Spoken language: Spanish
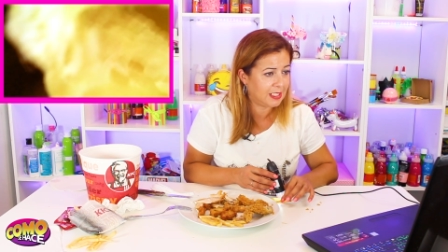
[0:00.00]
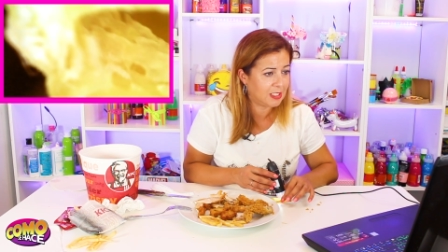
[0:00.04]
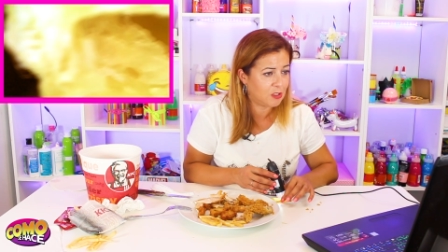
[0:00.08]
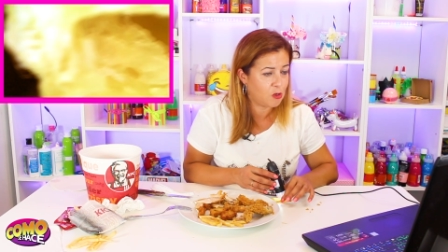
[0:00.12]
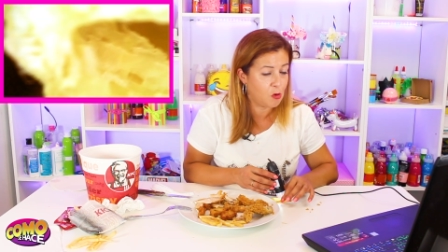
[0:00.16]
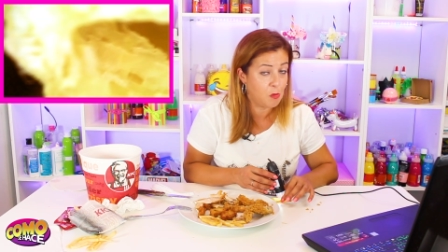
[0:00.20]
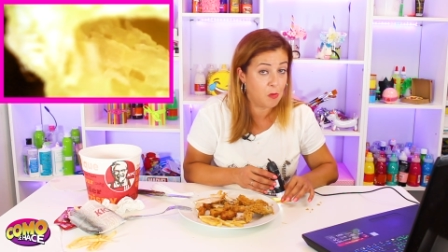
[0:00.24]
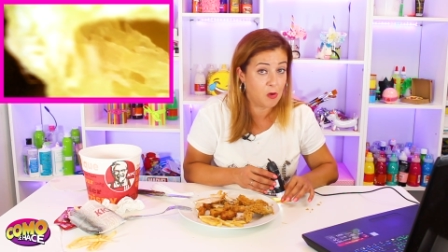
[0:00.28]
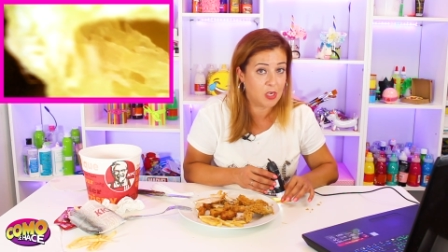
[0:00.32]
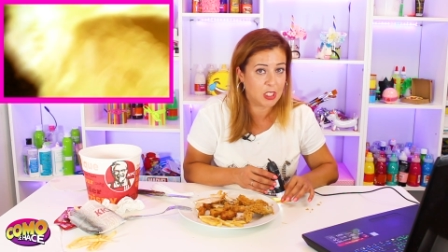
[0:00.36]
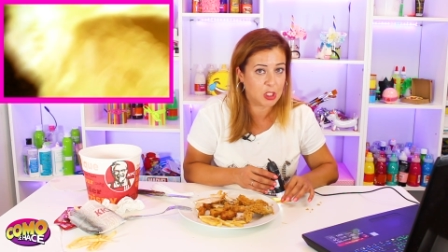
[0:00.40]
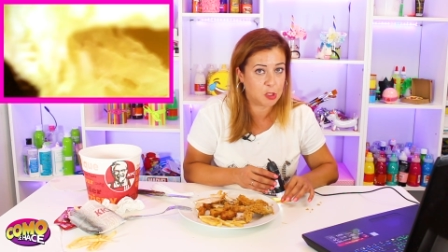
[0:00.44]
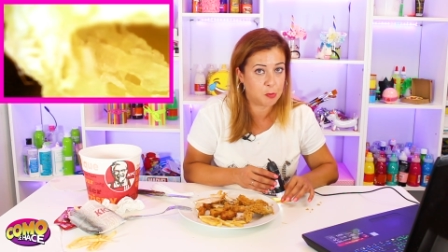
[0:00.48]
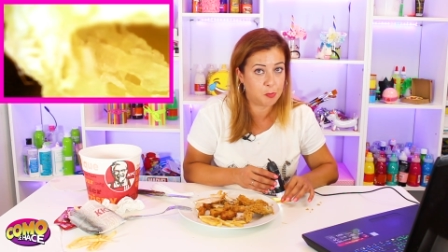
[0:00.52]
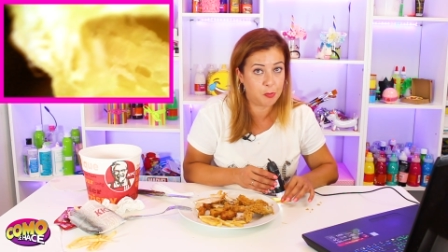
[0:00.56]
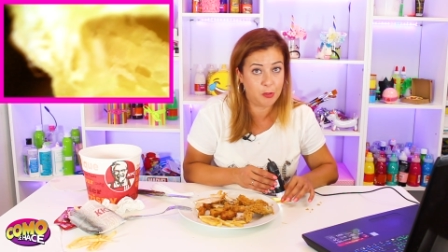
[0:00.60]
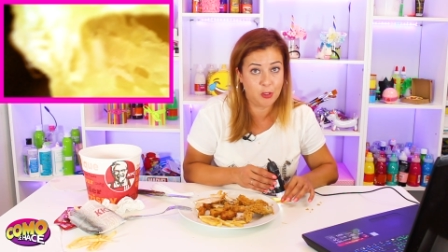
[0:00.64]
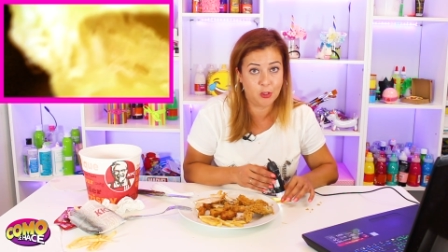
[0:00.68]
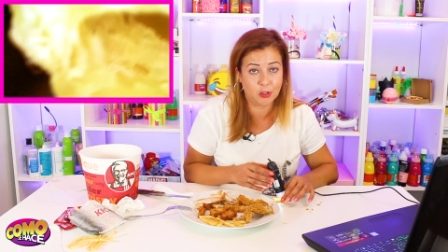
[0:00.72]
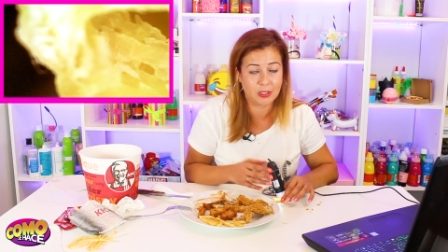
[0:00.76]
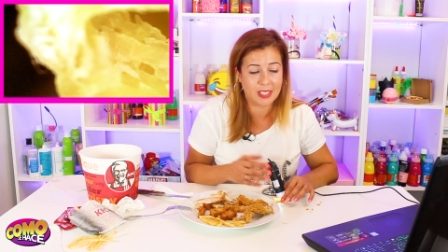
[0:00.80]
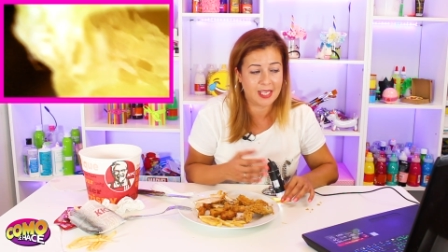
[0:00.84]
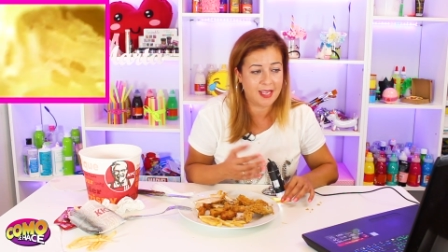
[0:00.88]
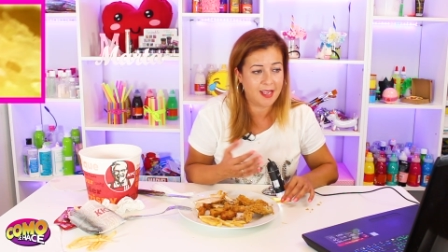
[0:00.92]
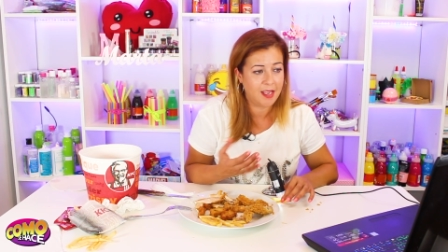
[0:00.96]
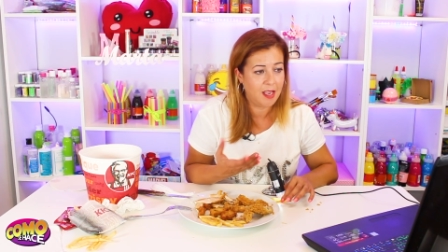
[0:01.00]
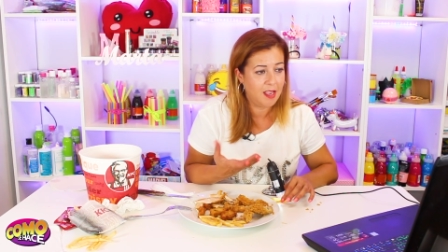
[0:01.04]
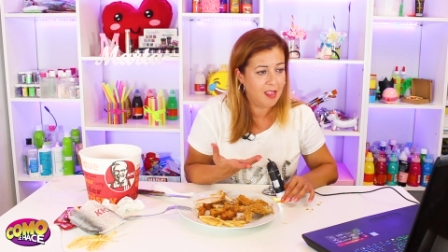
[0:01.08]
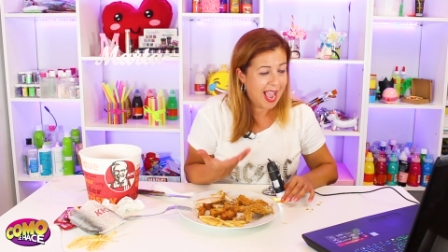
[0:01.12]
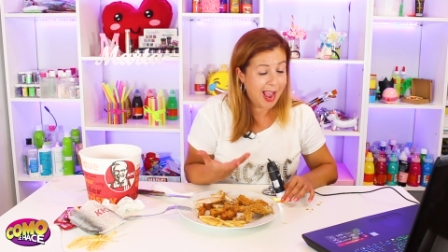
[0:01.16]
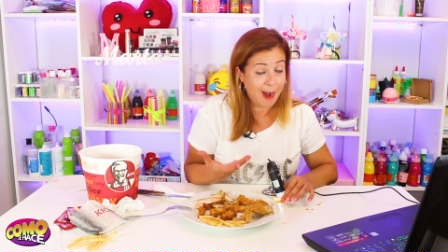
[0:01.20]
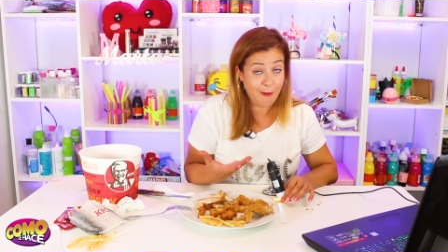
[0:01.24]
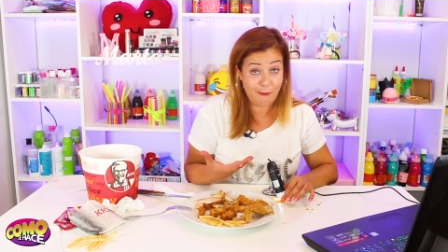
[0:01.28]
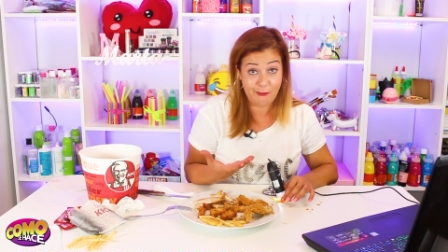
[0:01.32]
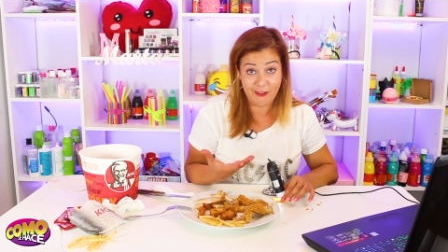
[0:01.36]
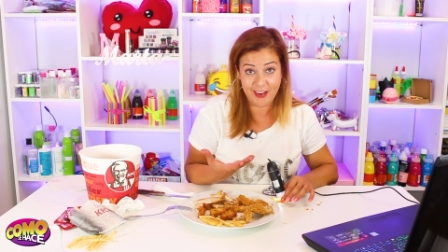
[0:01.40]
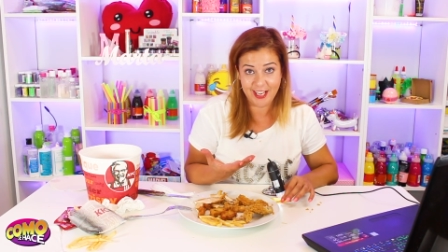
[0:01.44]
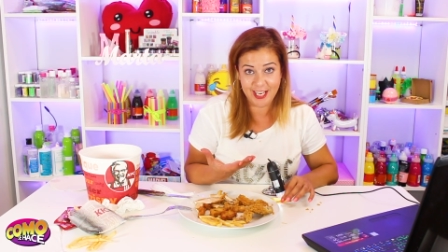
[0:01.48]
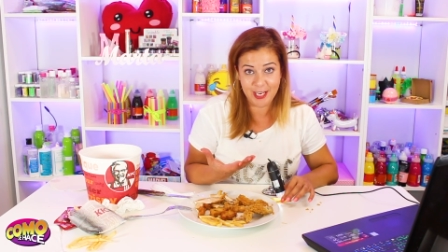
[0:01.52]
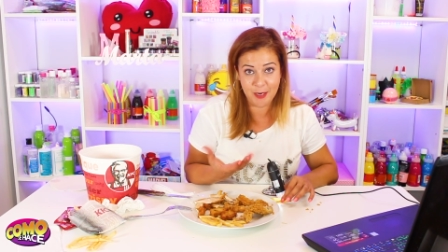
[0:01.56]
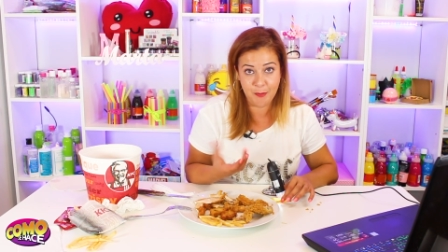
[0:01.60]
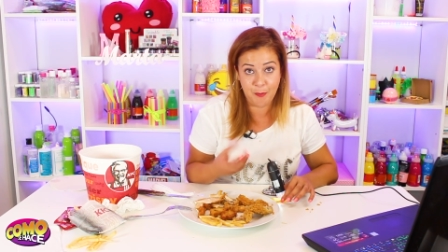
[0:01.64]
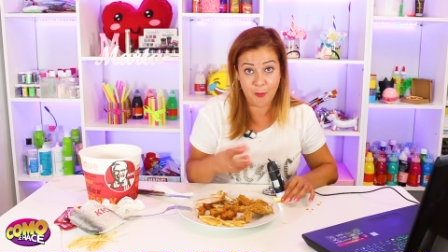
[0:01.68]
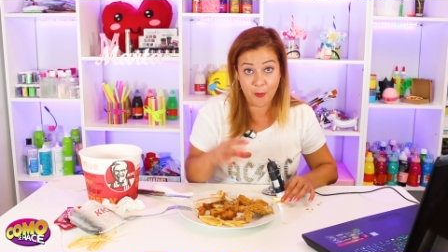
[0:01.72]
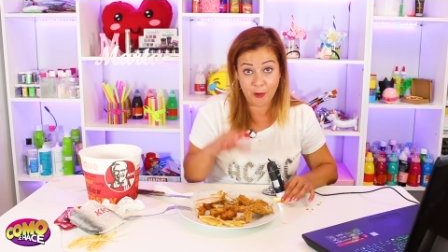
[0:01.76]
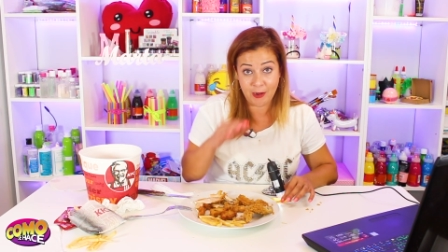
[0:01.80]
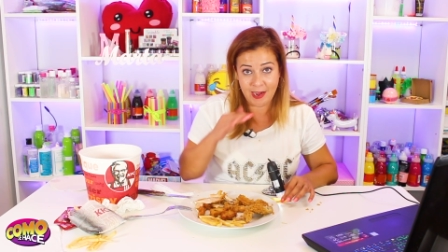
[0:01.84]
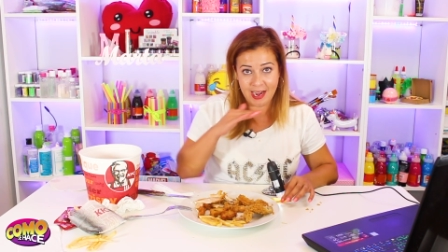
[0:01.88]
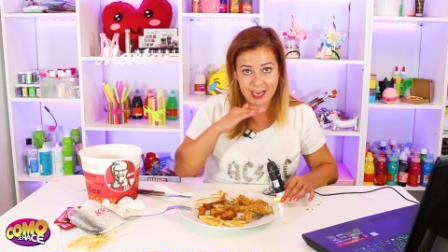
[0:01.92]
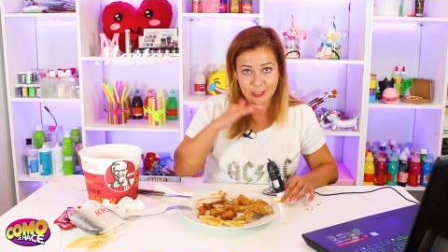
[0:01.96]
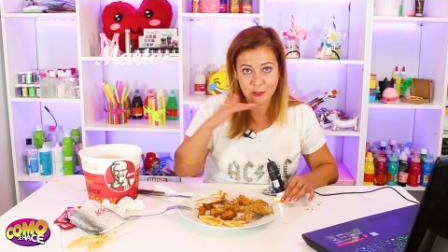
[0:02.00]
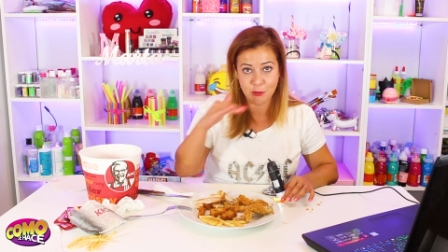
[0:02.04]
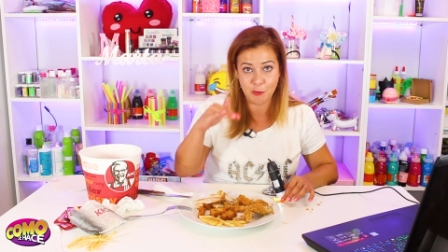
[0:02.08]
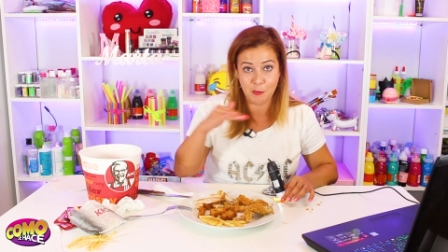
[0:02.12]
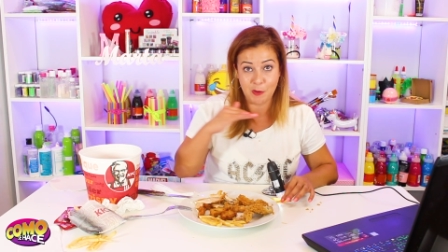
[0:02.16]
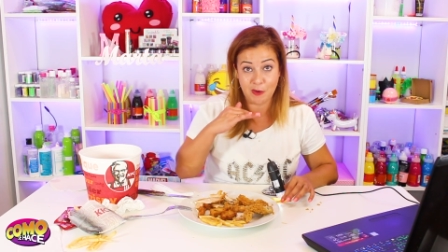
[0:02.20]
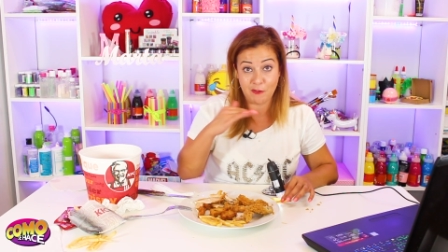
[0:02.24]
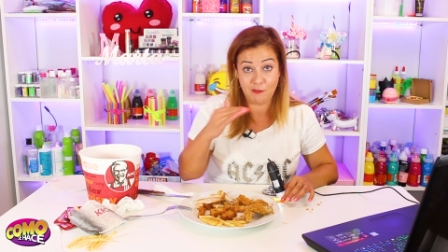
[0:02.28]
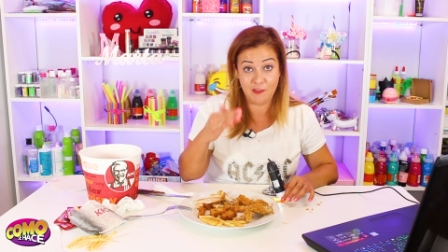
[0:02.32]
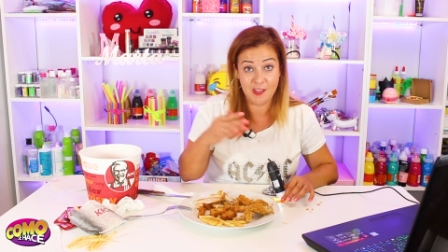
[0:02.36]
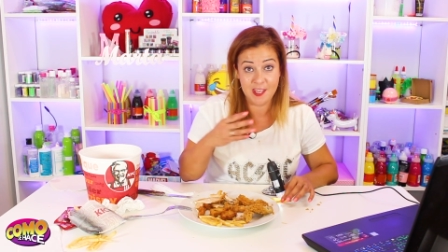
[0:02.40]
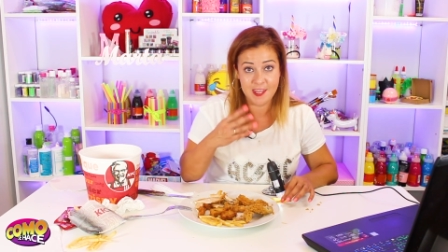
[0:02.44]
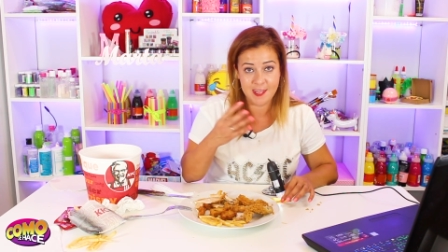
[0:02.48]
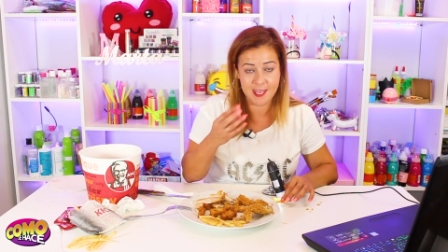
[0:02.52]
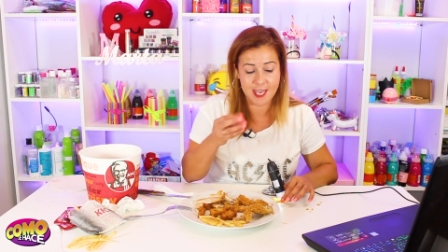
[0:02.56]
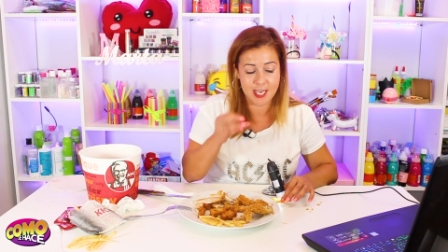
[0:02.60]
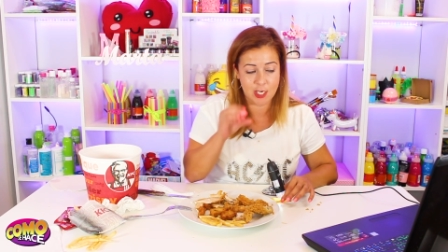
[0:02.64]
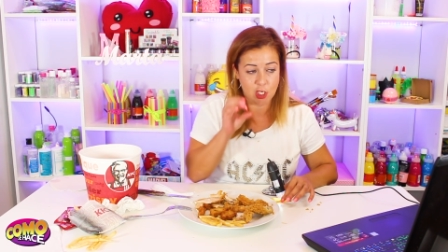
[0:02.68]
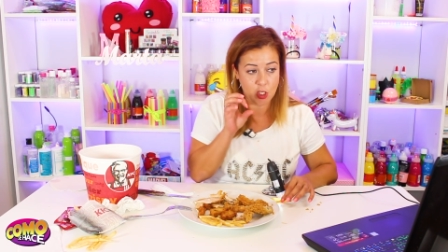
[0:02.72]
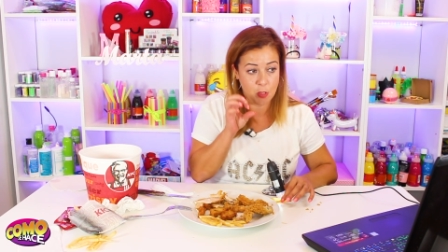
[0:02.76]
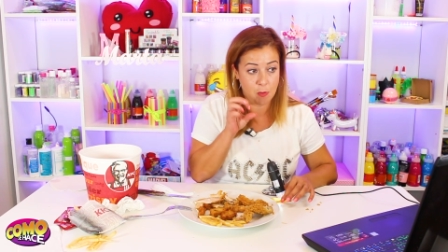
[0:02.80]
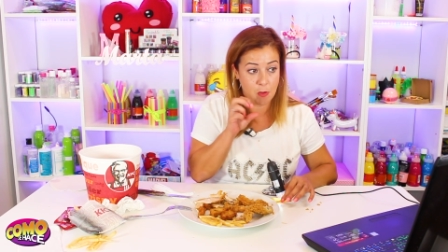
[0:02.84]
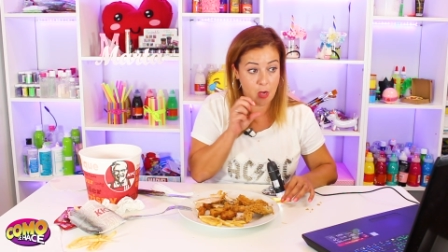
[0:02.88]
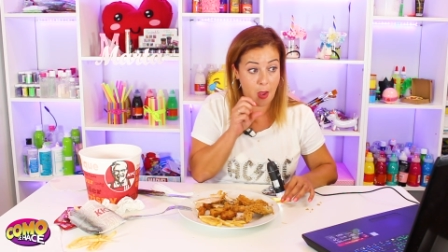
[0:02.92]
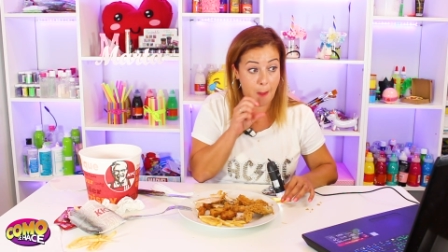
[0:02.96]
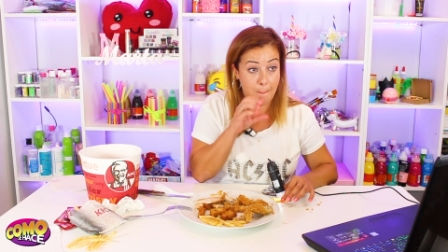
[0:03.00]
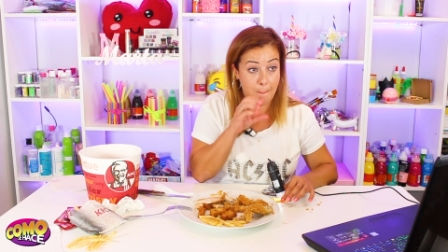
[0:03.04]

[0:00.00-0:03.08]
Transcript: Es como que explota al freír por la superficie, es como